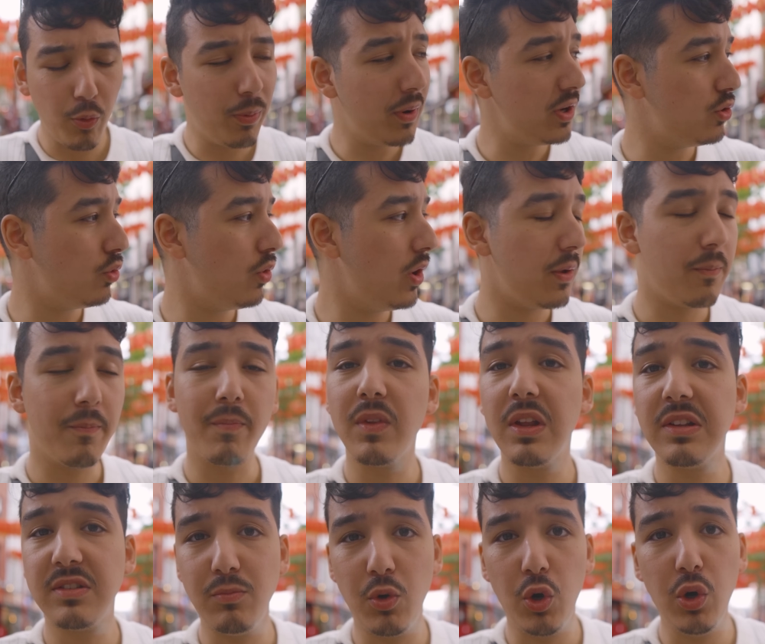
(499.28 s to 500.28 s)
وباي ذا واي
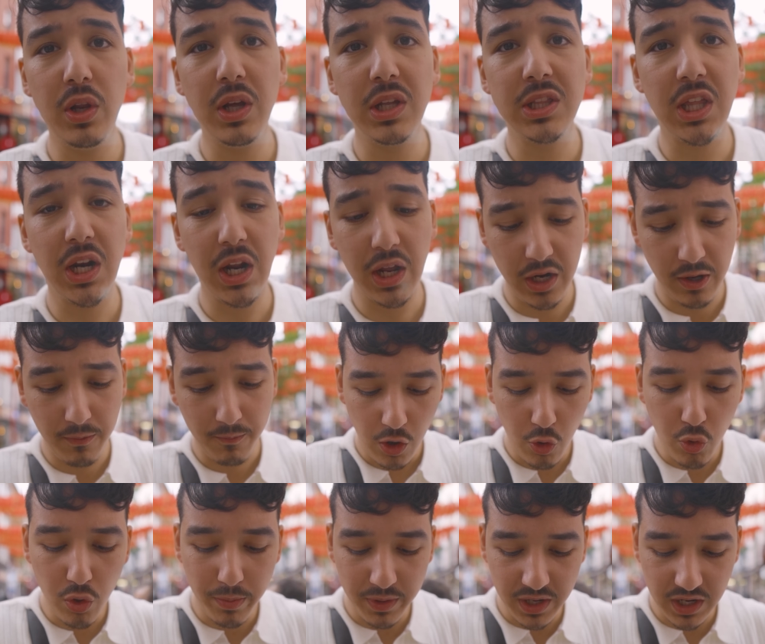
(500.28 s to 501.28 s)
سمحوا لي الدراري
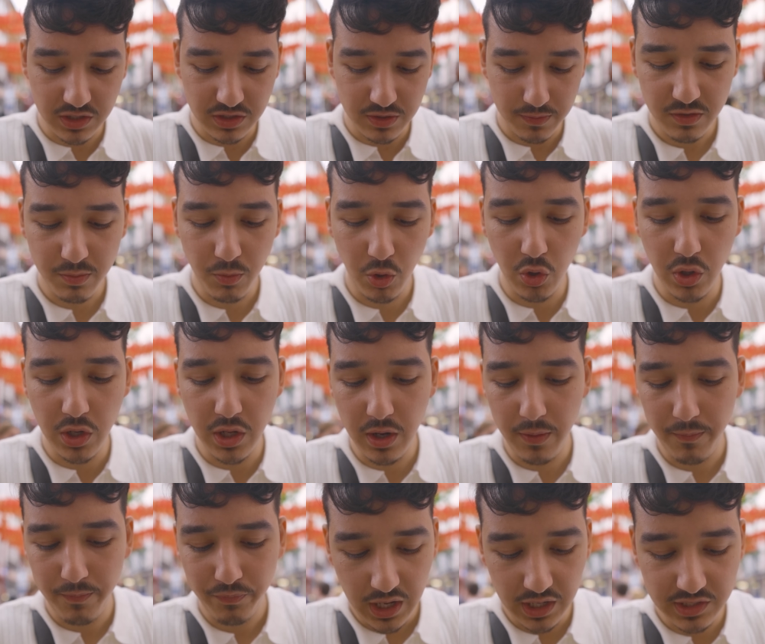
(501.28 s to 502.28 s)
او البنات سمحوا لي
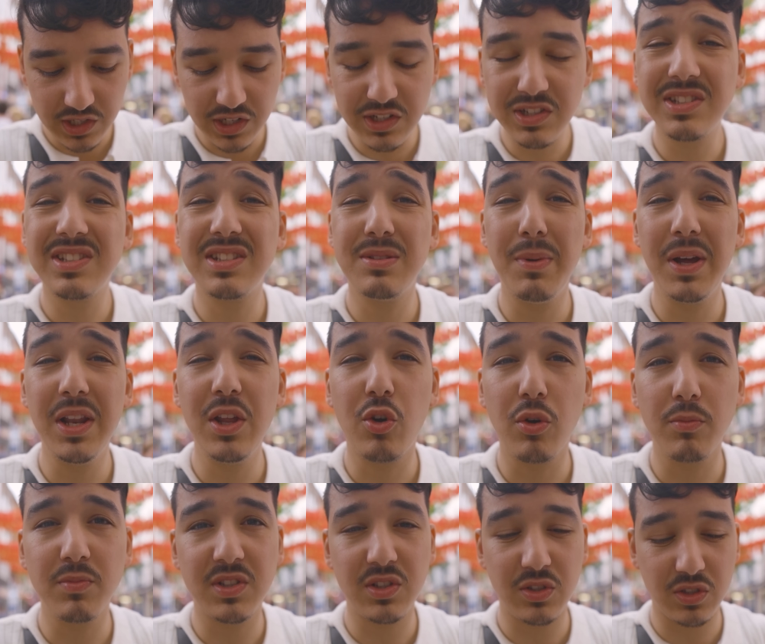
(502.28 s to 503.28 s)
حيت تسمع
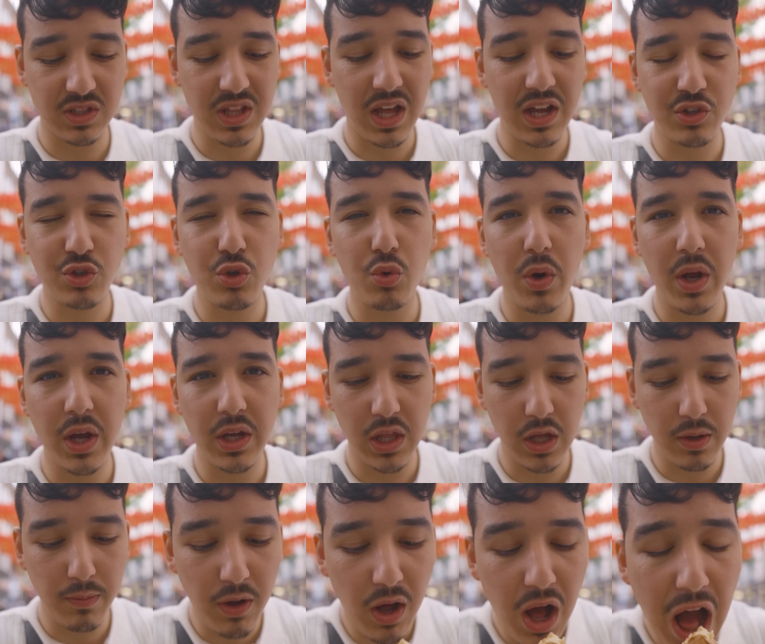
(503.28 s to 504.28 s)
لكم الصداع شويه
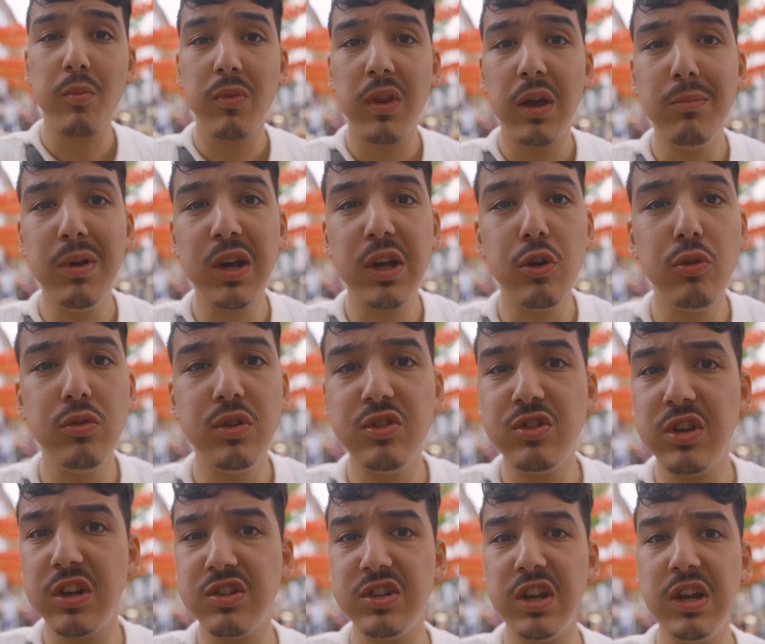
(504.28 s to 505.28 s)
دابا الميكرو دي
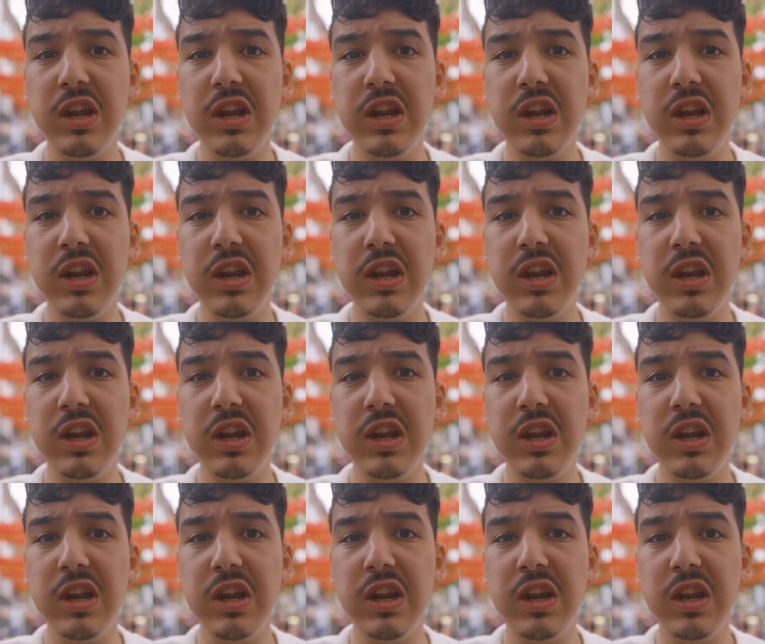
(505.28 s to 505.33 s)
شارج